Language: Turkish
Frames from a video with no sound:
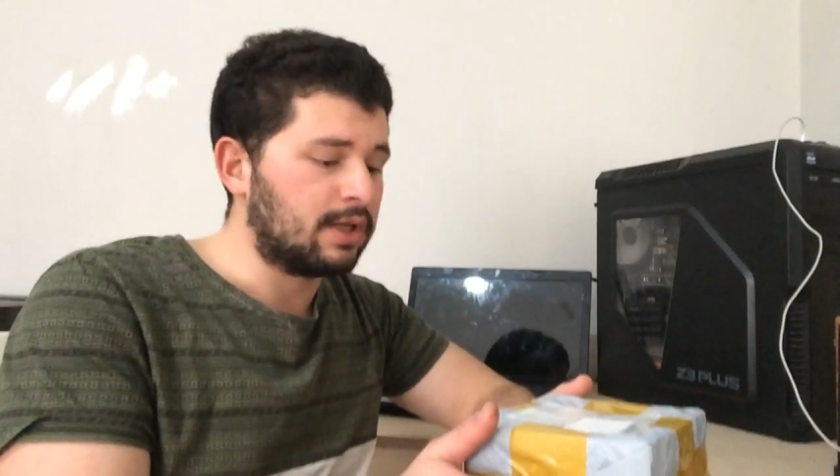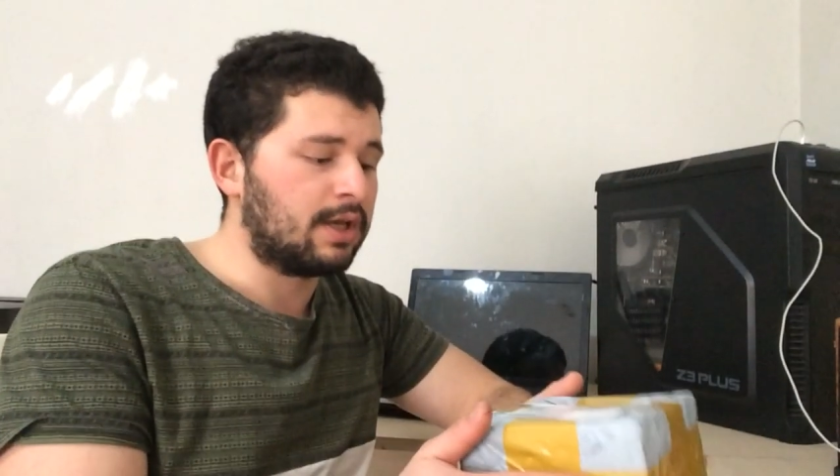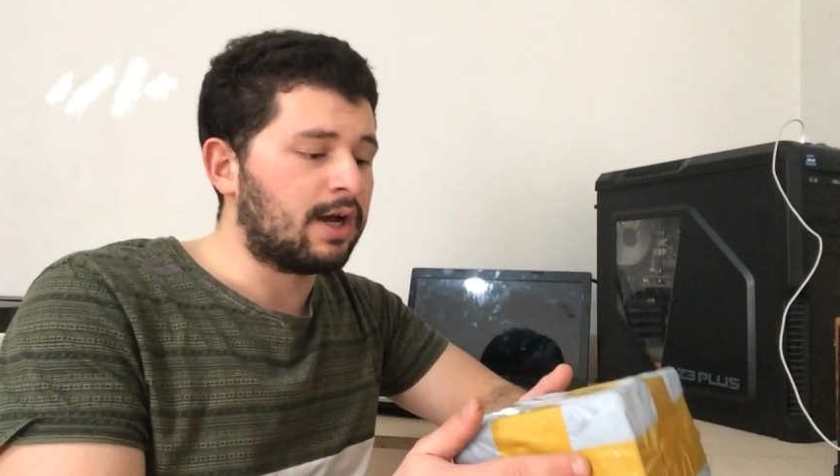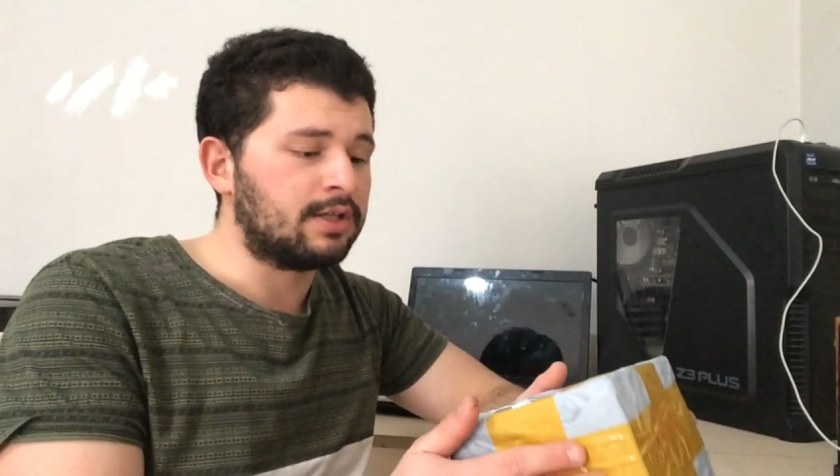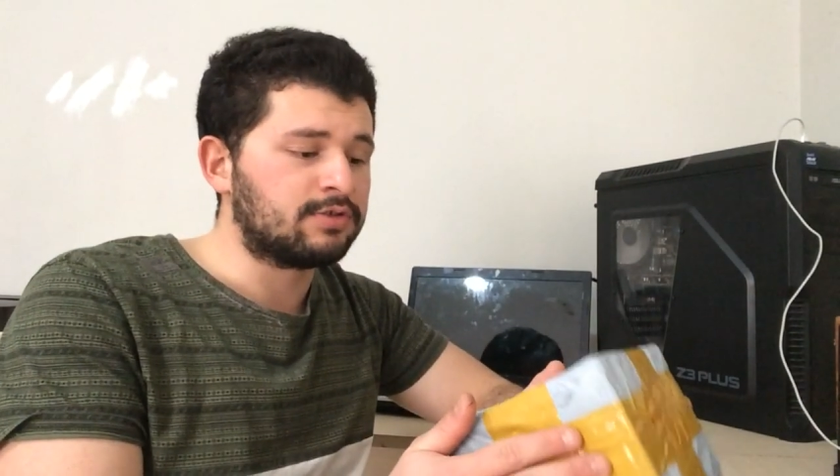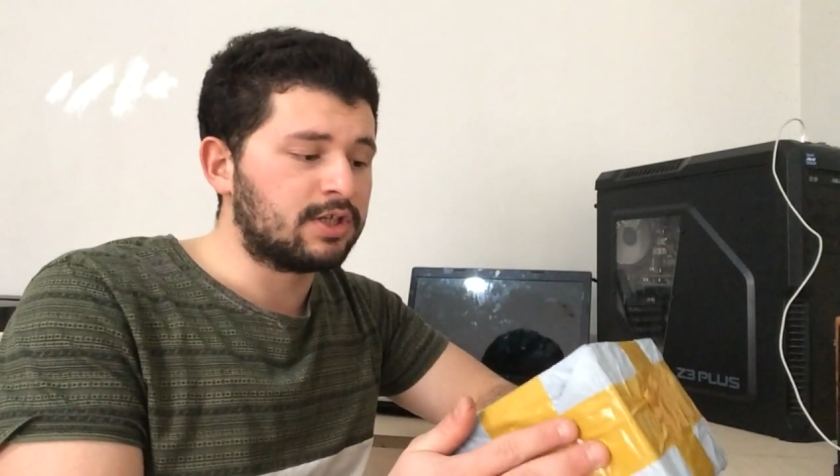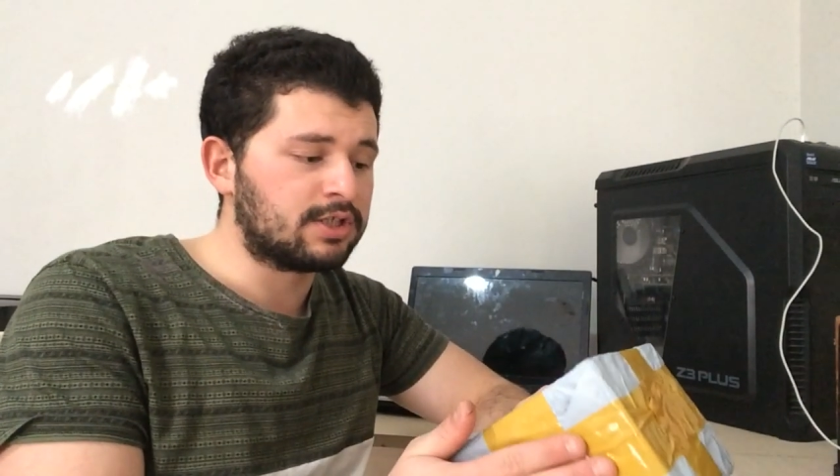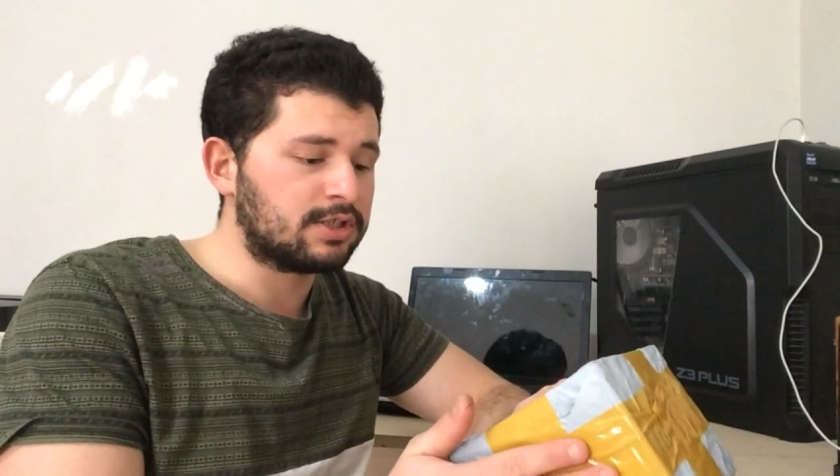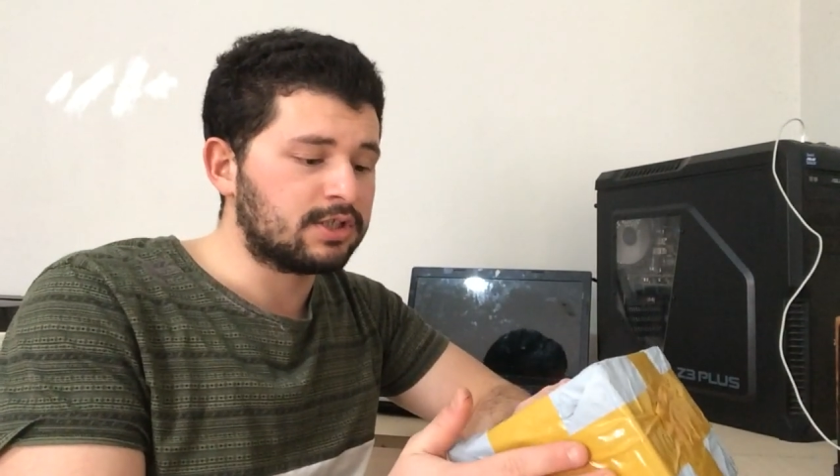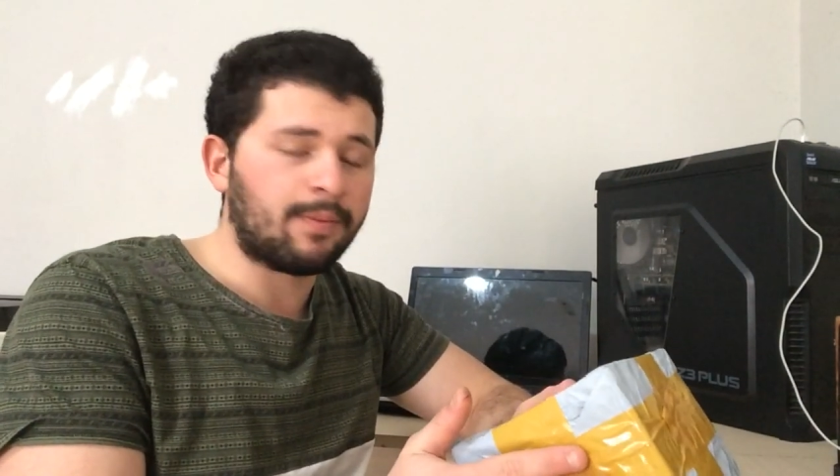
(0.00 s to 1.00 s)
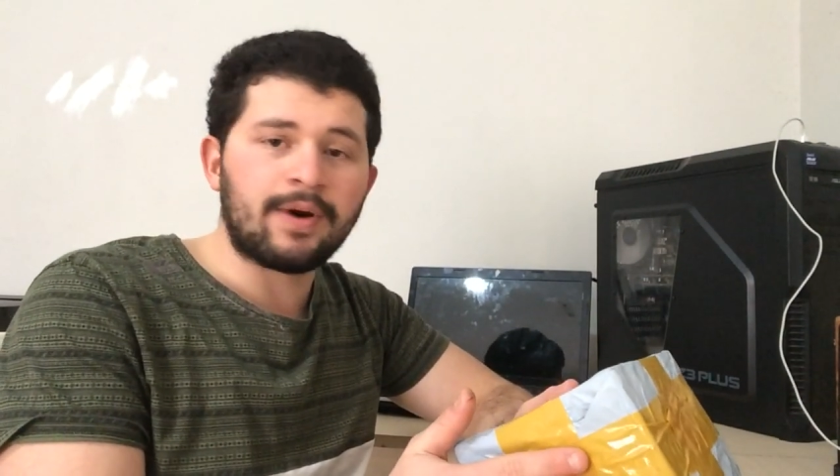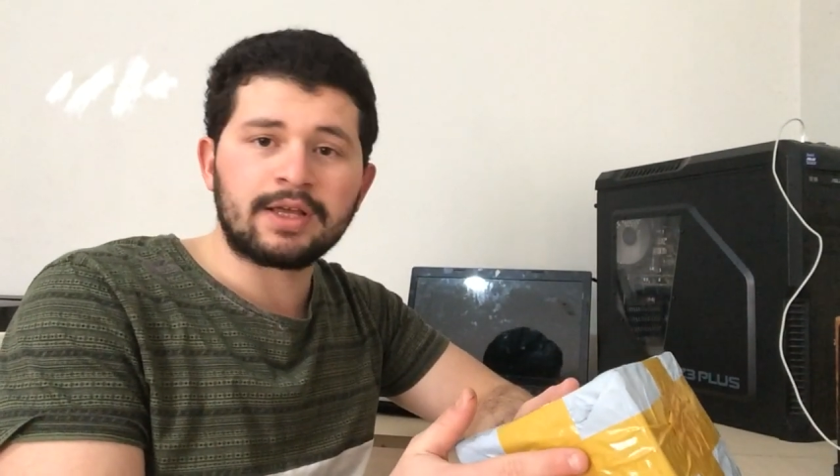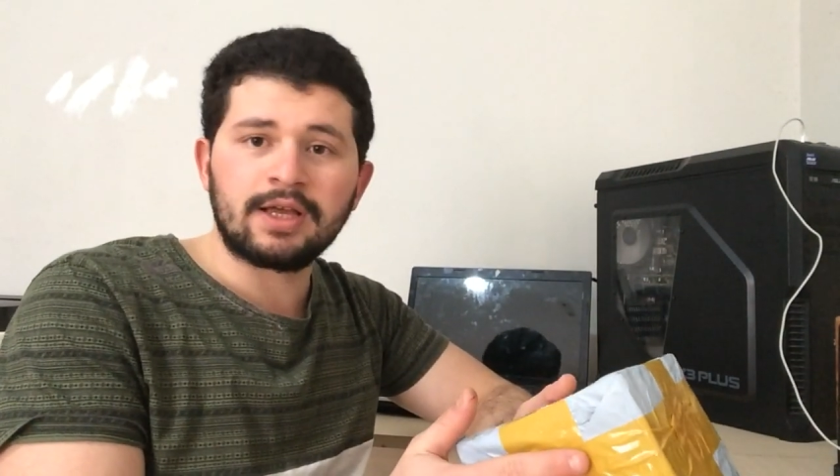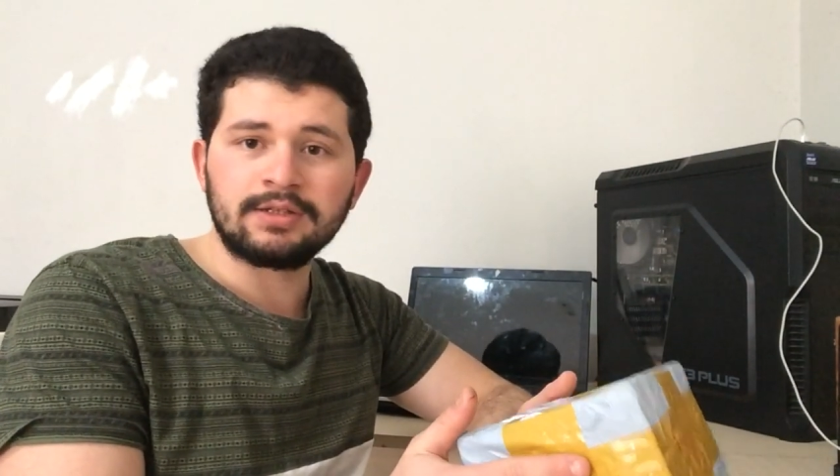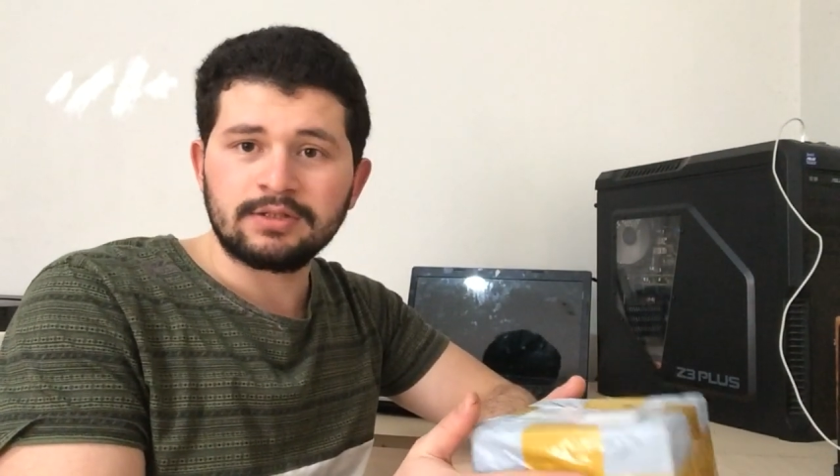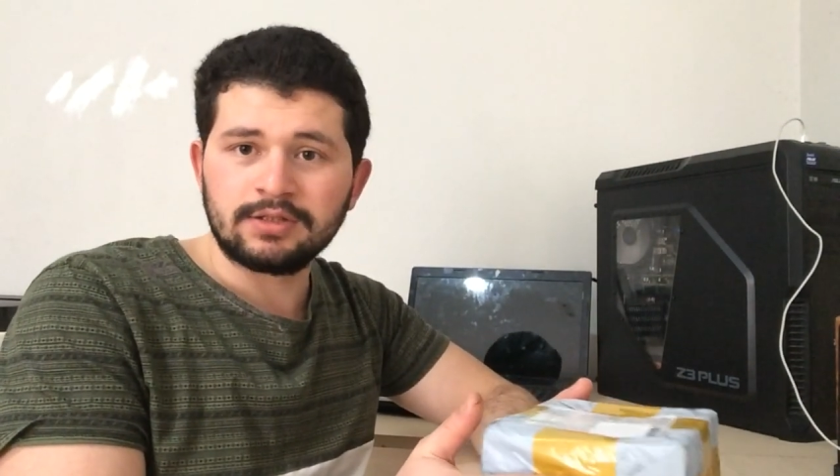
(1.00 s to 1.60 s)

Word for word: e, alışveriş yaparken